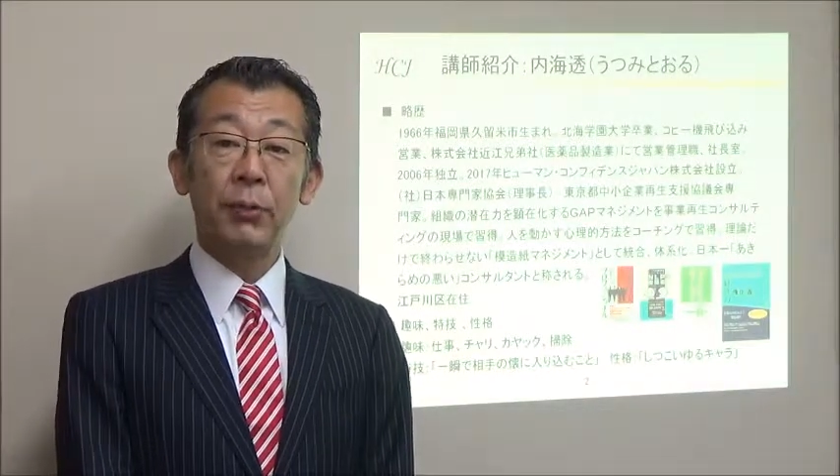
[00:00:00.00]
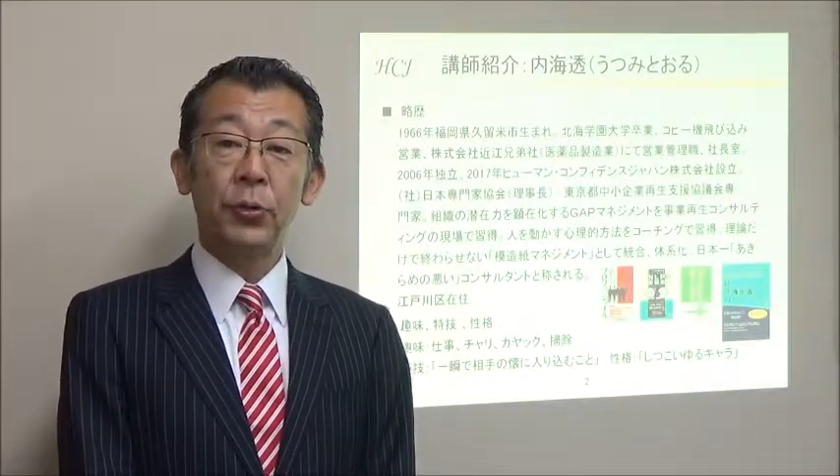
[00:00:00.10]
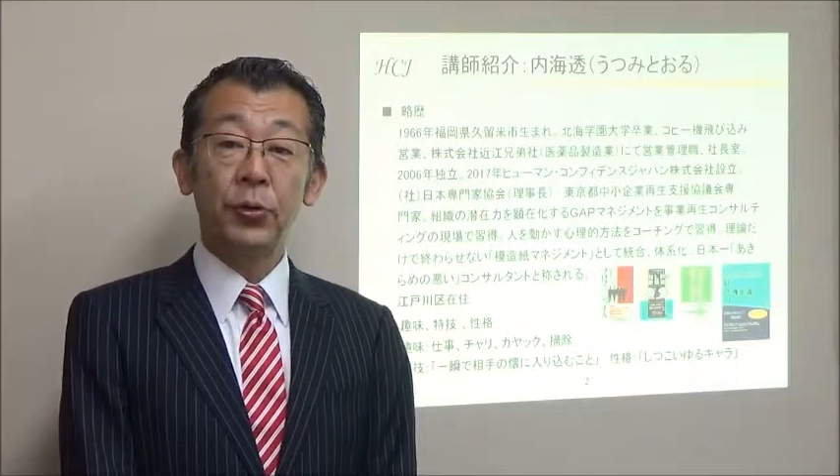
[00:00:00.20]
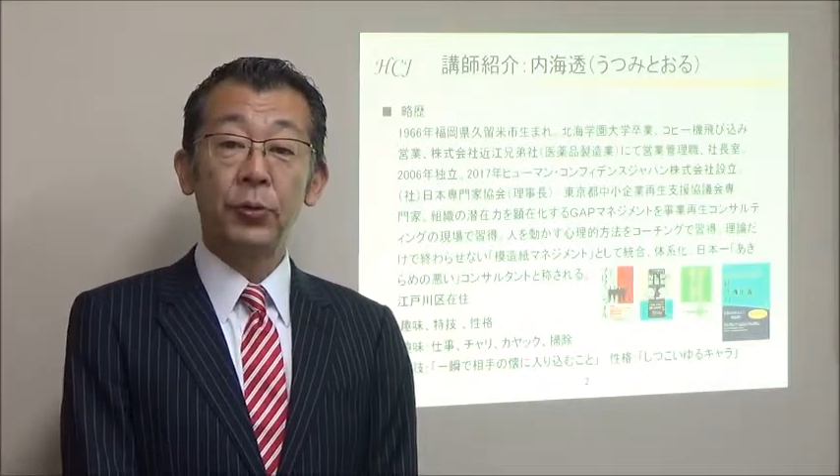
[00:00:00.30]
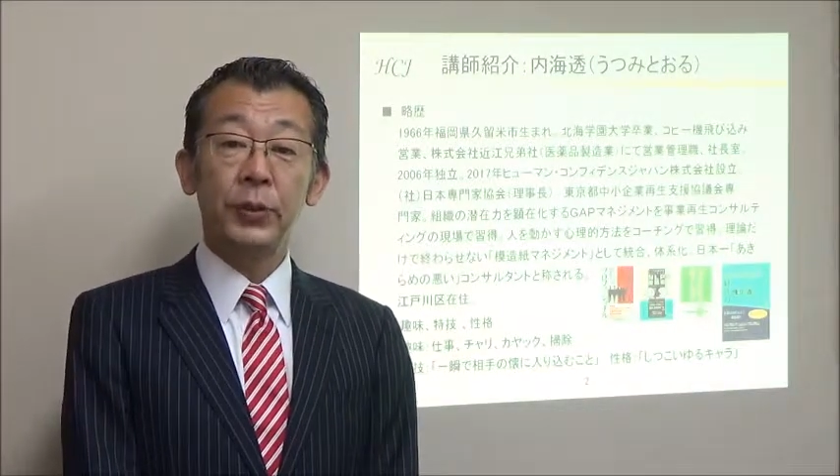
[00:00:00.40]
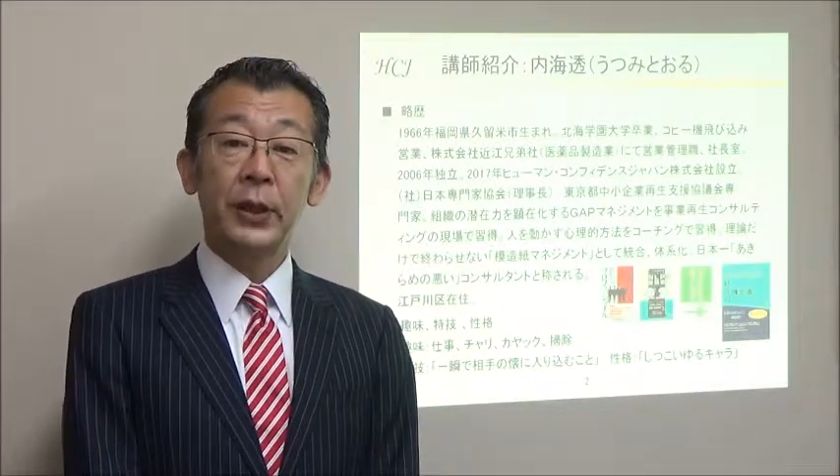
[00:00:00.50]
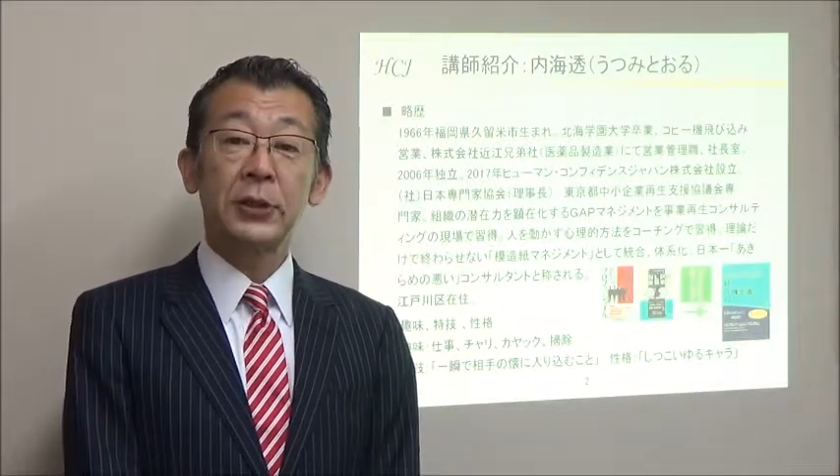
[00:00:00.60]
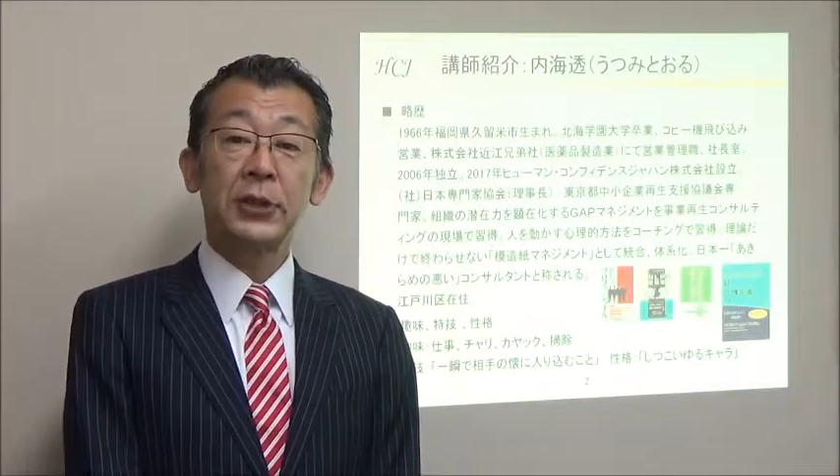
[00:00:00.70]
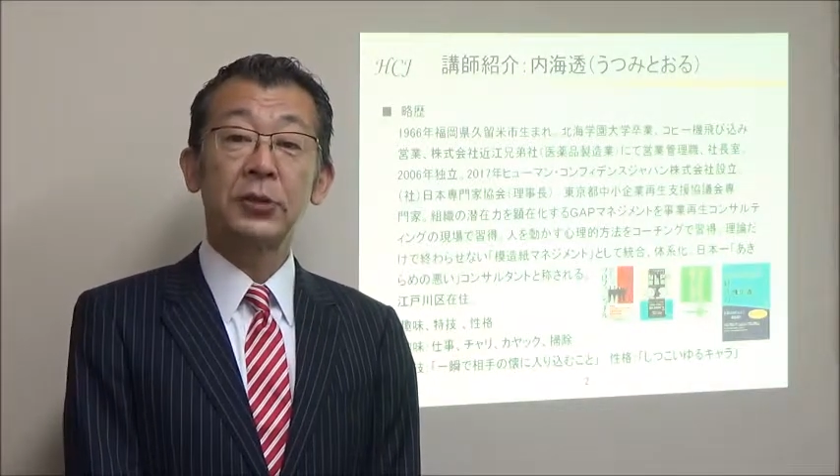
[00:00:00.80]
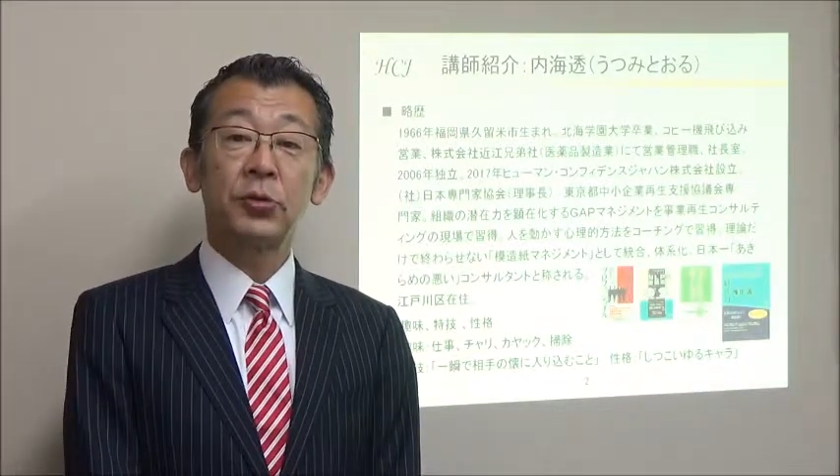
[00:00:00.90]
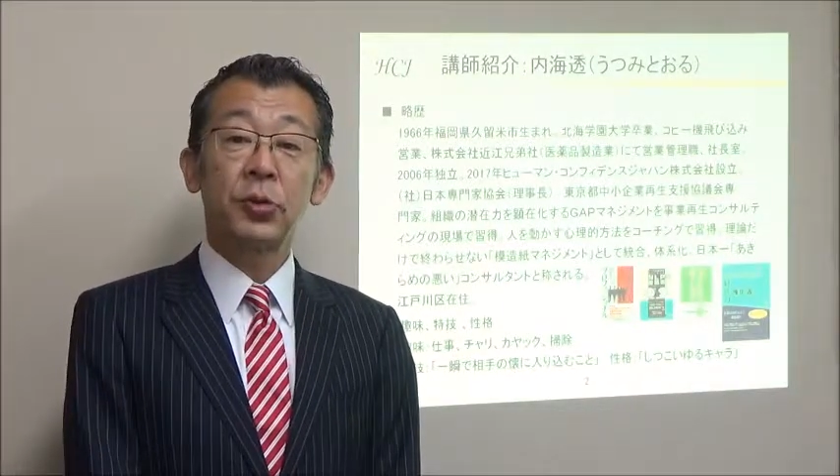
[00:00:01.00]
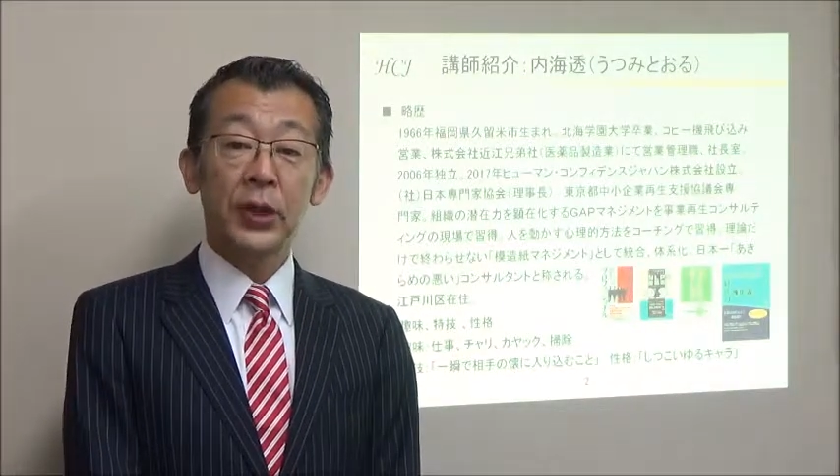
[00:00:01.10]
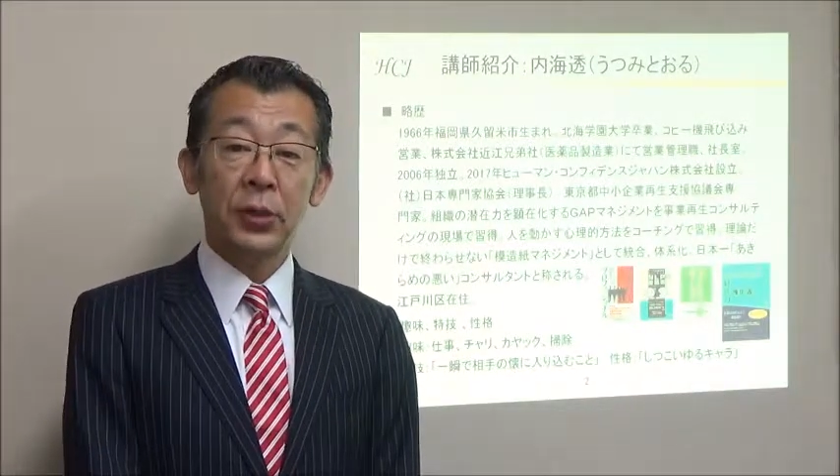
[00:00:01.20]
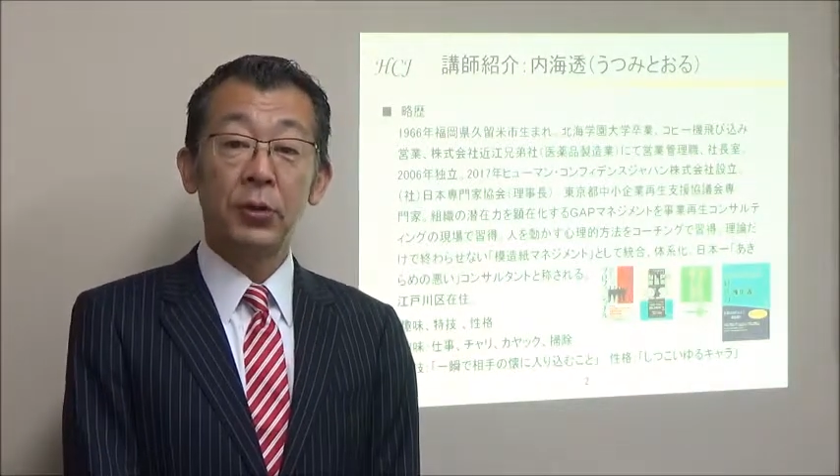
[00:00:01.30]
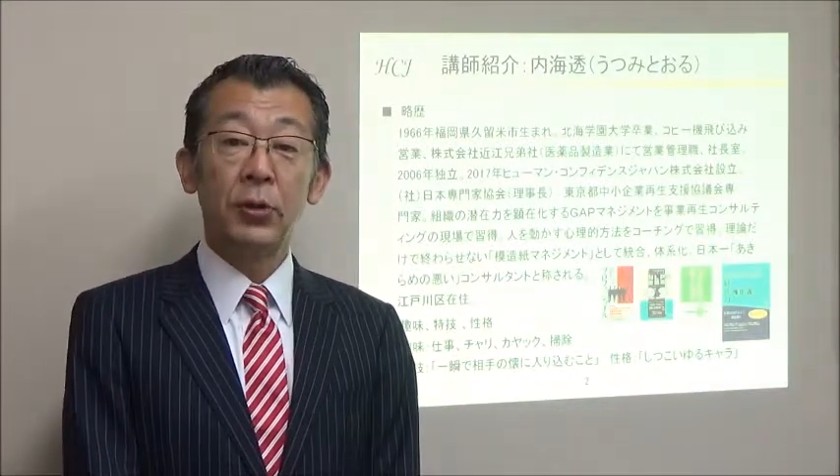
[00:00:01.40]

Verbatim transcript: ものを見える化することだ